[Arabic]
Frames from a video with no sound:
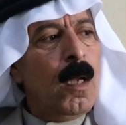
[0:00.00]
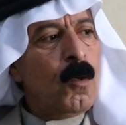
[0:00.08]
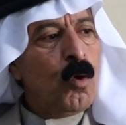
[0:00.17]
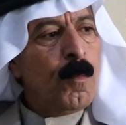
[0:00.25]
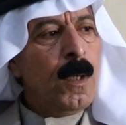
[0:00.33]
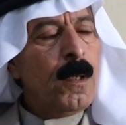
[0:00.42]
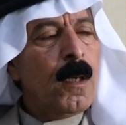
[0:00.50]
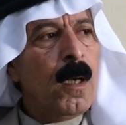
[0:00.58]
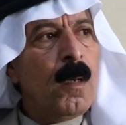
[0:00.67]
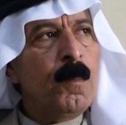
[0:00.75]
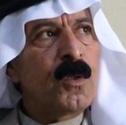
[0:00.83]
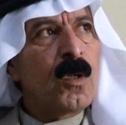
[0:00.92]
اليوم
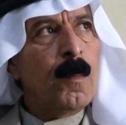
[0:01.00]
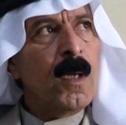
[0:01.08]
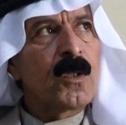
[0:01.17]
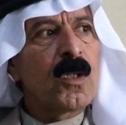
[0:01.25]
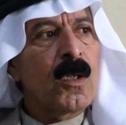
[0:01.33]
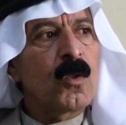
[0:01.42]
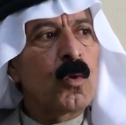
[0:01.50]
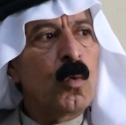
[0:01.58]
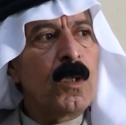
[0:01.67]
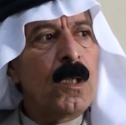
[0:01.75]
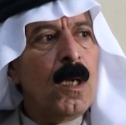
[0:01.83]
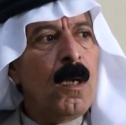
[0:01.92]
احنا بشمال شرق
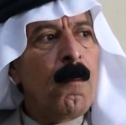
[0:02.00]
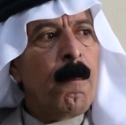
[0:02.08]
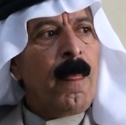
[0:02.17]
سوريا